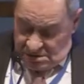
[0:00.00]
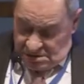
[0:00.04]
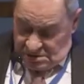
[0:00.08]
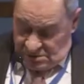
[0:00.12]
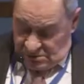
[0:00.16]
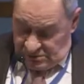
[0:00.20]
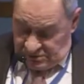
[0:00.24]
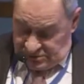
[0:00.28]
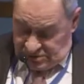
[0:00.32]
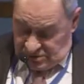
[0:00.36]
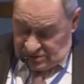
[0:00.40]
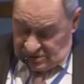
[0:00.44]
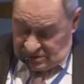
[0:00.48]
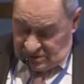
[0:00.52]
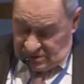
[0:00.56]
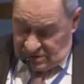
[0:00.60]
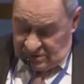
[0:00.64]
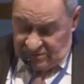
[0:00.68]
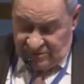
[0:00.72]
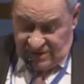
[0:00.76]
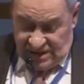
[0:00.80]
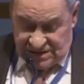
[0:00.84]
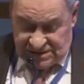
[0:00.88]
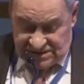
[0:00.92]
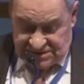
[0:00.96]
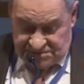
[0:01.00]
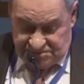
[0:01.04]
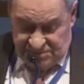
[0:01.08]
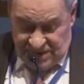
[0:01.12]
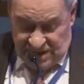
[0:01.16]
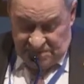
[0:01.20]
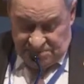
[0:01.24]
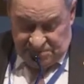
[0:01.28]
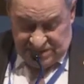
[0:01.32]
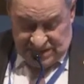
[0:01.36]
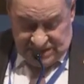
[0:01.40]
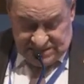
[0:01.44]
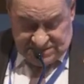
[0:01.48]
Но все-таки
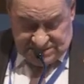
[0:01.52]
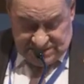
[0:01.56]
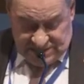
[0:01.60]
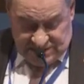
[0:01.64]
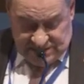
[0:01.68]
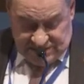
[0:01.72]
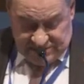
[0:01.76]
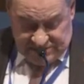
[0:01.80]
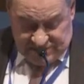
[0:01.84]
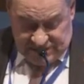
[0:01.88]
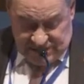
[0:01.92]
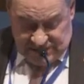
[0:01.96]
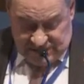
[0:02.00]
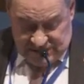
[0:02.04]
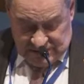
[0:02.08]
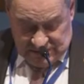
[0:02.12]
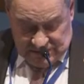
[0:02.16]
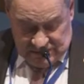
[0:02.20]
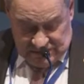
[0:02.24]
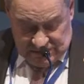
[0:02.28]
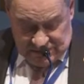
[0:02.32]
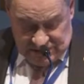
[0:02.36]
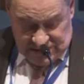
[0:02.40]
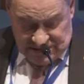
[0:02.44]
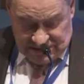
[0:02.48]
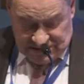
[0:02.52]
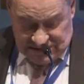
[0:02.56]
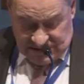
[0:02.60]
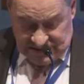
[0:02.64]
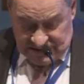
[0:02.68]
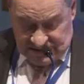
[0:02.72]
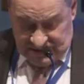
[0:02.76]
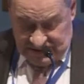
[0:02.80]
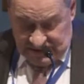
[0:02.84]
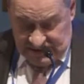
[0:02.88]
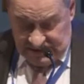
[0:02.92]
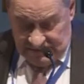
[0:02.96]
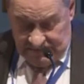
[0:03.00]
25% таких людей
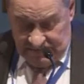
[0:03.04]
занято.